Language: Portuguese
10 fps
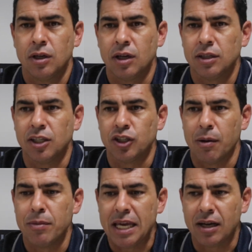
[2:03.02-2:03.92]
é,
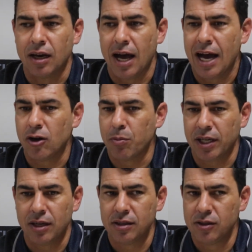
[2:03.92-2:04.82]
deixar bem claro
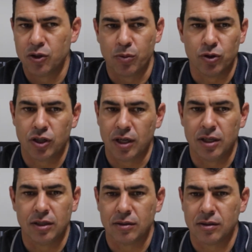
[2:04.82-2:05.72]
para que eles disputem
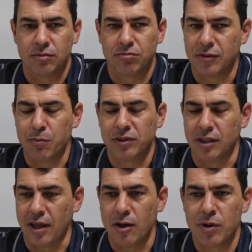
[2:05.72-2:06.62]
ali,
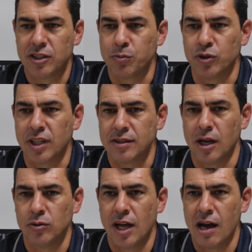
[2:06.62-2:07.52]
tenha uma disputa
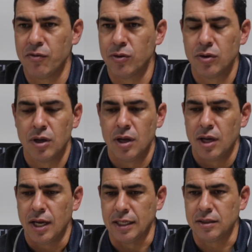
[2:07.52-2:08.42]
saudável
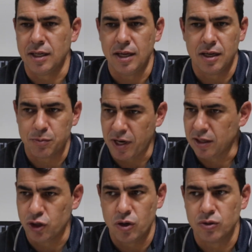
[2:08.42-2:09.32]
entre eles para
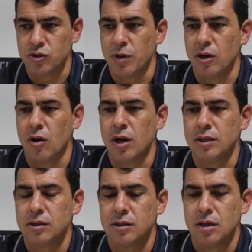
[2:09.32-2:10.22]
que jogue os
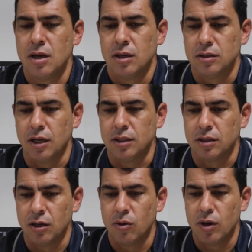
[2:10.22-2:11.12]
melhores. Né?
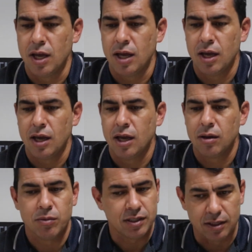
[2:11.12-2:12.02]
Então,
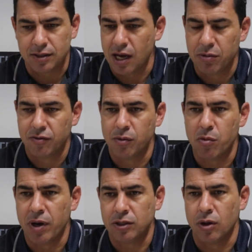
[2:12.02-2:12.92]
é... mas quem sabe?
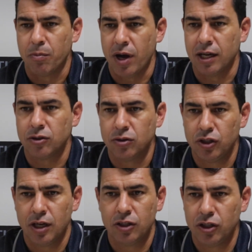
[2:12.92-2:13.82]
Vamos passo a passo,
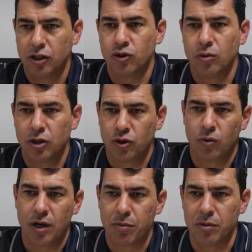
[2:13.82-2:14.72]
dia a dia, jogo a
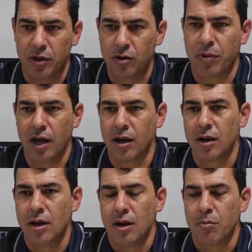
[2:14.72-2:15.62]
jogo aí primeiro
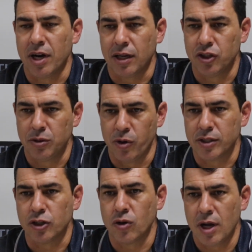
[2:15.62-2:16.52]
para que a gente
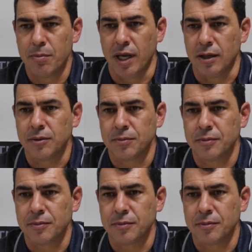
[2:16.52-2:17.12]
possa jogar bem.